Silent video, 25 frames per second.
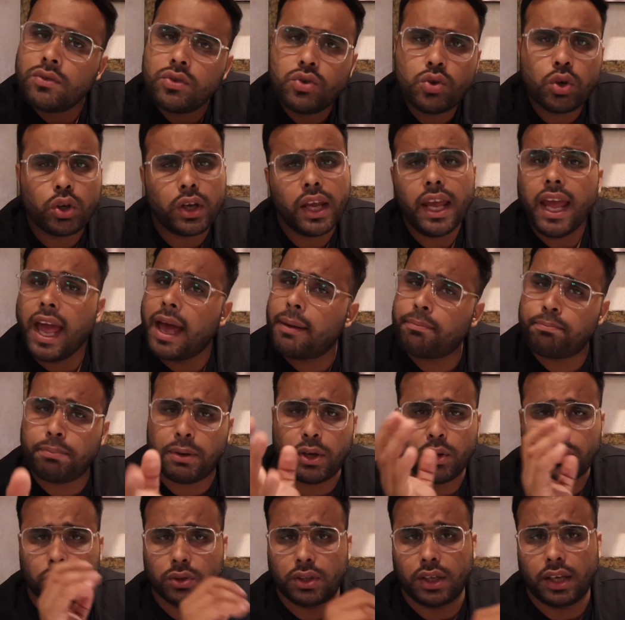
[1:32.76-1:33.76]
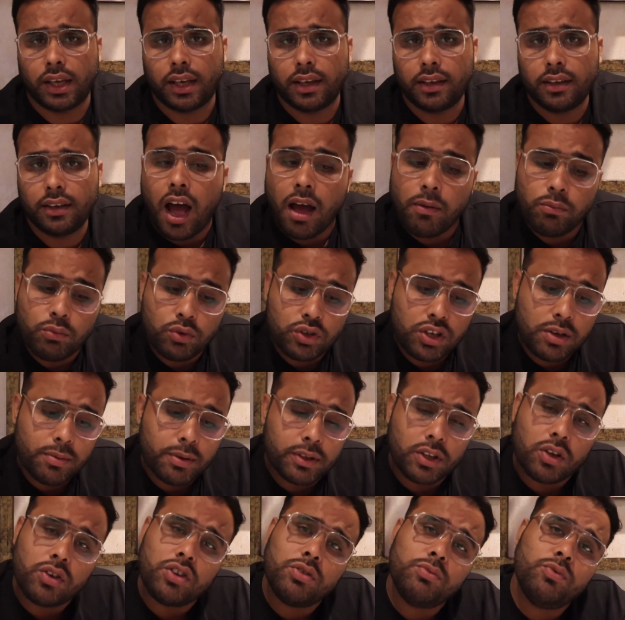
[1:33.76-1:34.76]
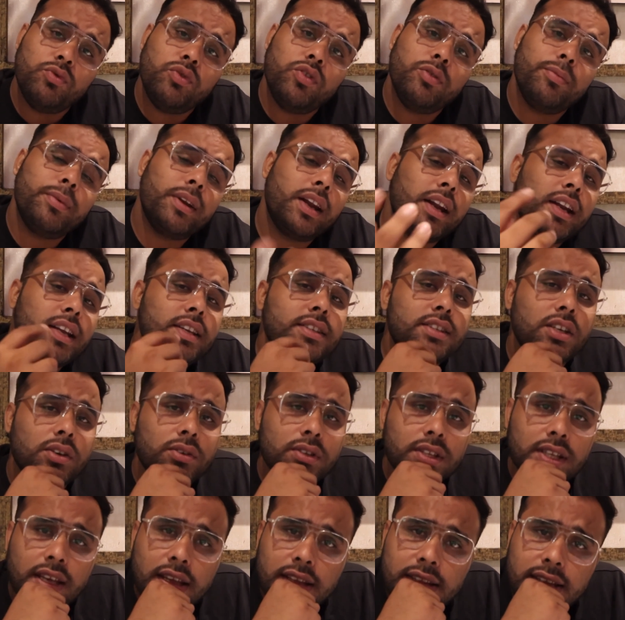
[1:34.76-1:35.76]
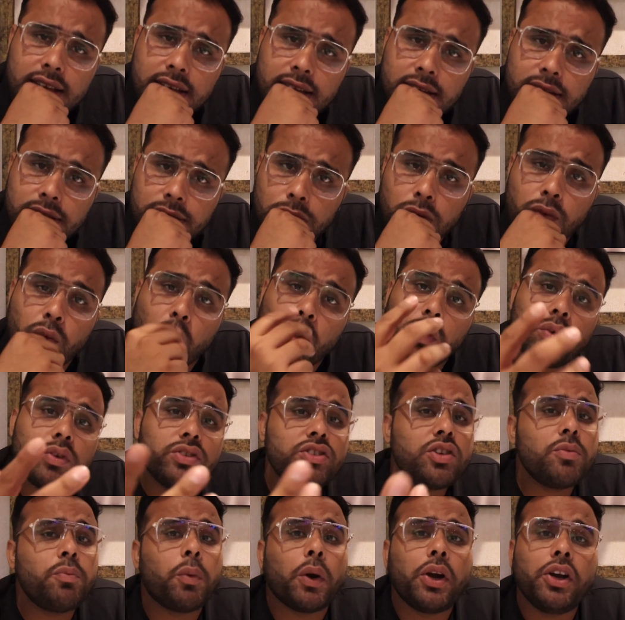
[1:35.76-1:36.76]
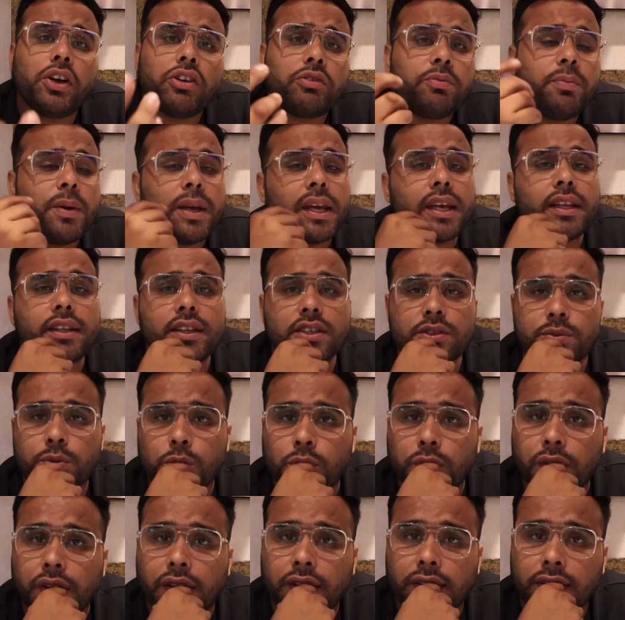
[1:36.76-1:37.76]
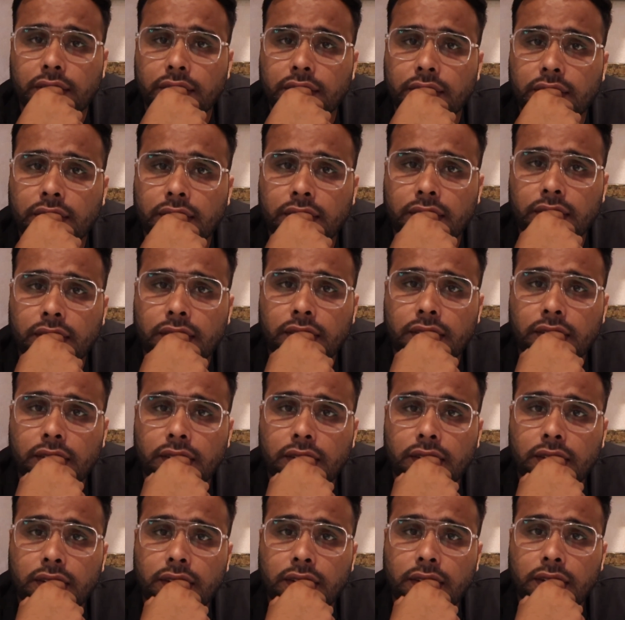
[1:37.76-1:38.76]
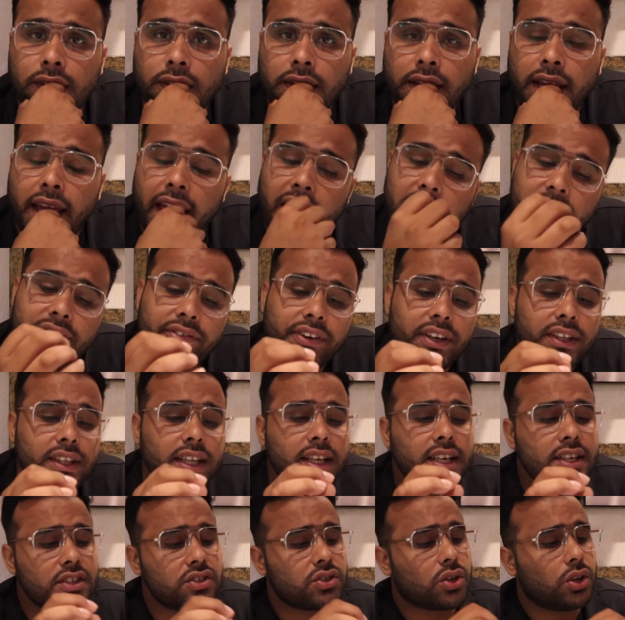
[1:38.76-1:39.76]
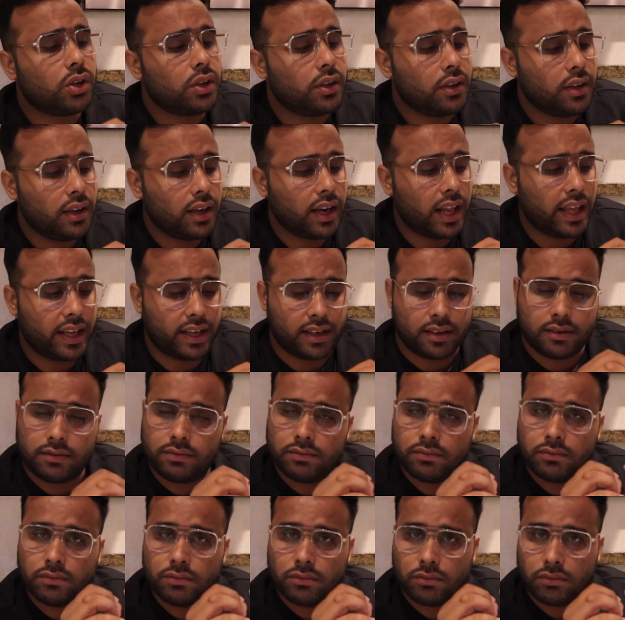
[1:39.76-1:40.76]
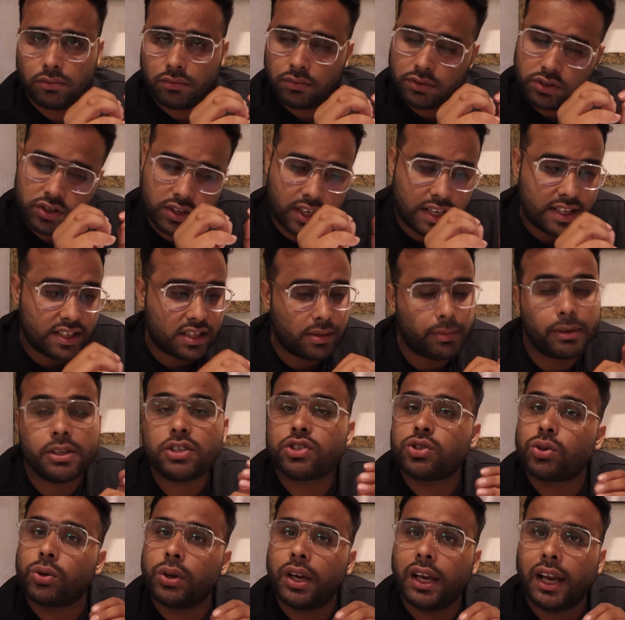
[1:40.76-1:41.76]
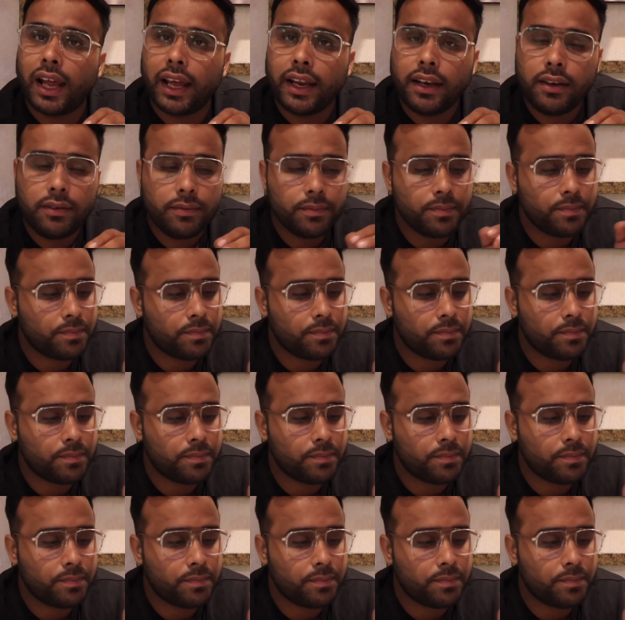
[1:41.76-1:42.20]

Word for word: जो कि हैप्पी होती है अब मुझे बताओ ये मूवी बनाने की ज़रूरत क्या थी वॉट वॉज द पॉइंट ऑफ मेकिंग दिस मूवी everything is good like sensible storyline